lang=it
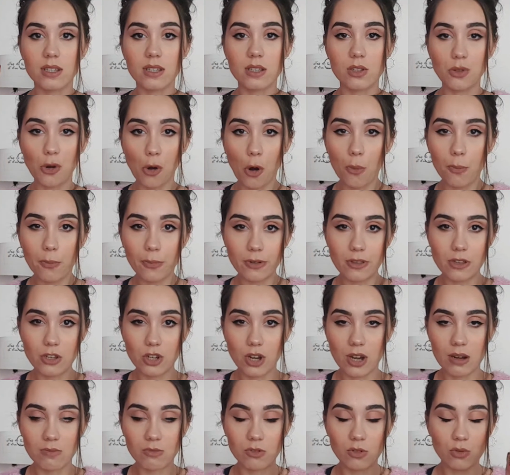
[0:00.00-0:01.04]
di troppo,
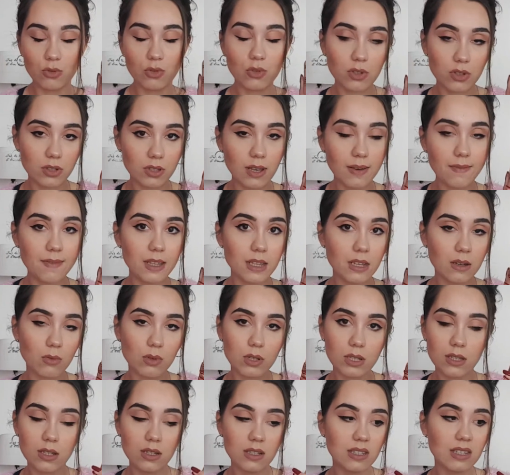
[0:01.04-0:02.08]
diciamo, non so se avete
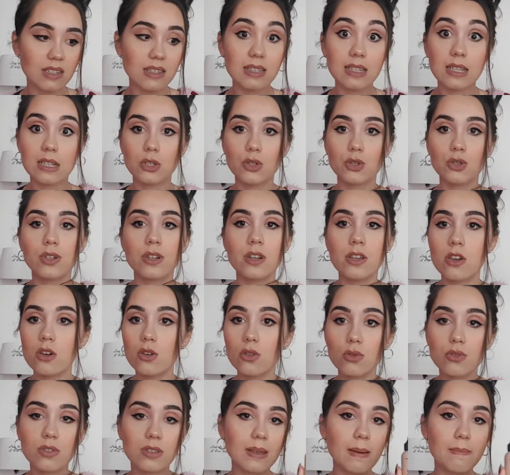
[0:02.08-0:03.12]
questa sensazione, io
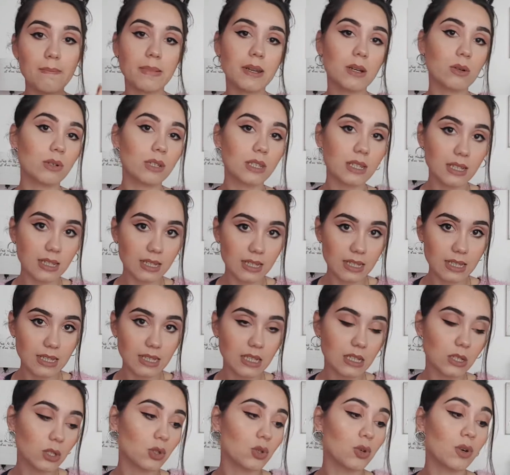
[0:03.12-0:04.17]
ho sempre questa
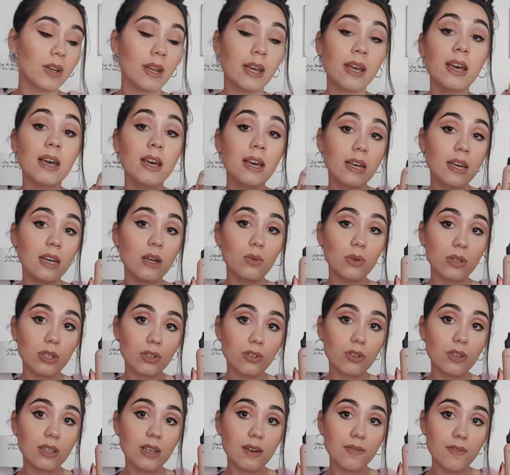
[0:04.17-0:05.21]
sensazione e
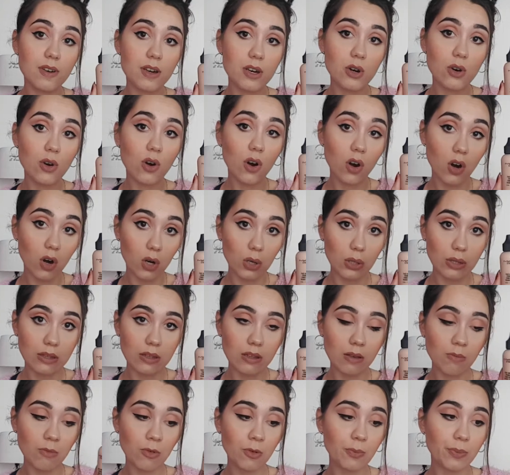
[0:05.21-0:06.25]
questo è davvero
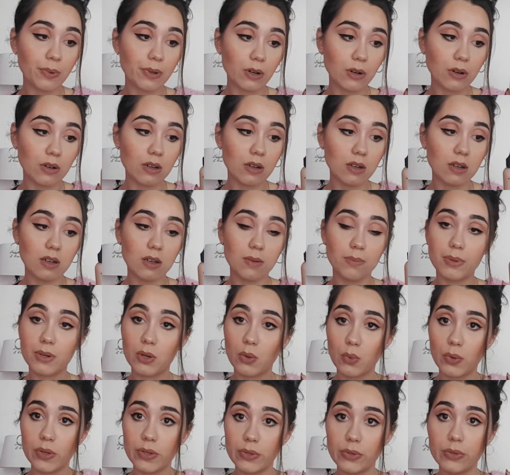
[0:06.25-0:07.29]
ottimo per, eh, per
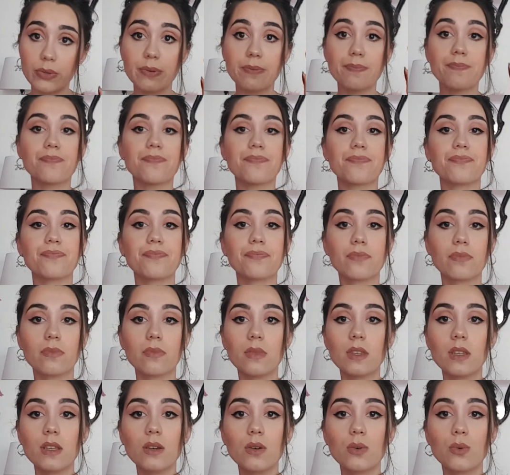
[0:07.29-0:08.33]
questo
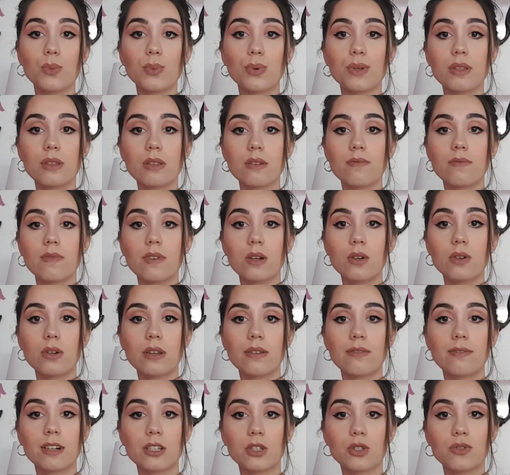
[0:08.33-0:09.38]
quindi ve lo
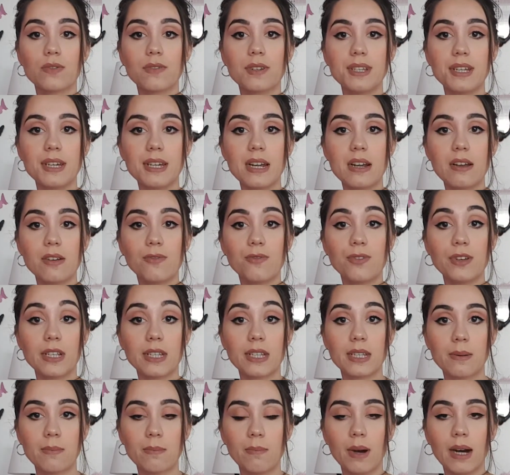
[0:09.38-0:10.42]
rifaccio vedere, il
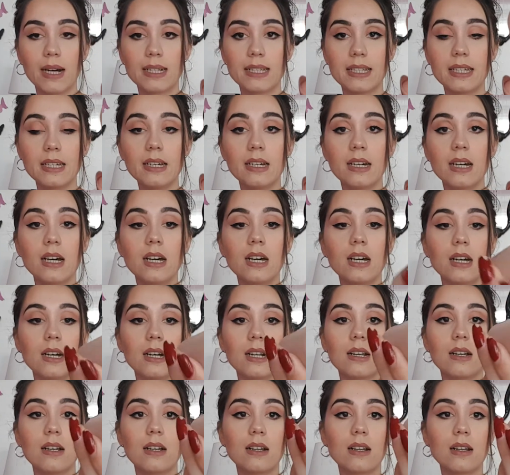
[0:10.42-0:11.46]
Face and Body,
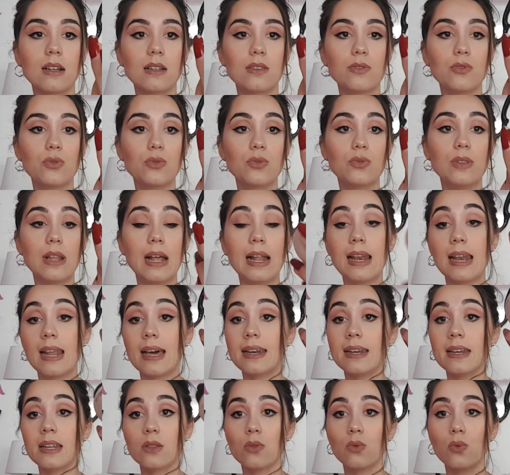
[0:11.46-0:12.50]

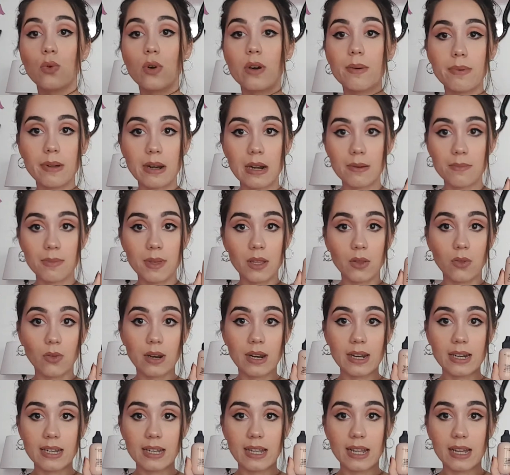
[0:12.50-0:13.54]
l'N2 per la mia
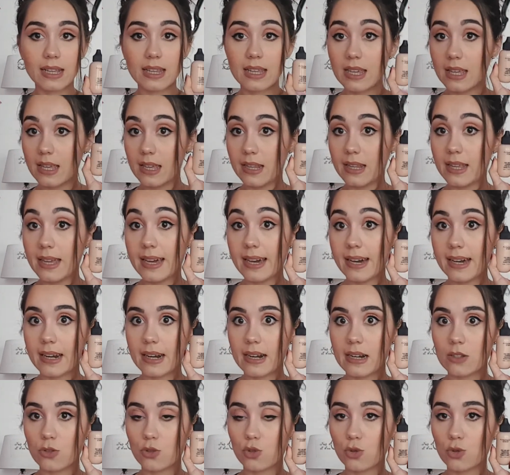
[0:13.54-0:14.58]
tonalità di, di
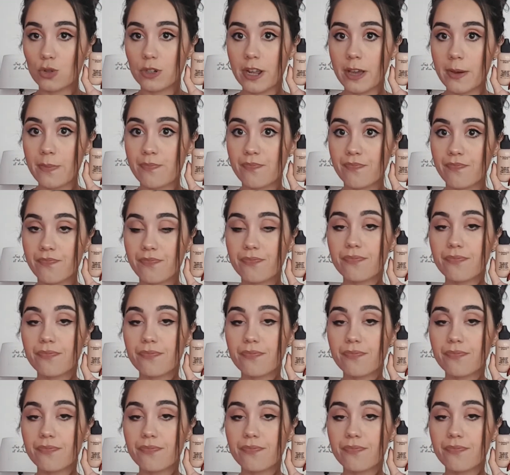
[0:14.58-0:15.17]
carnagione.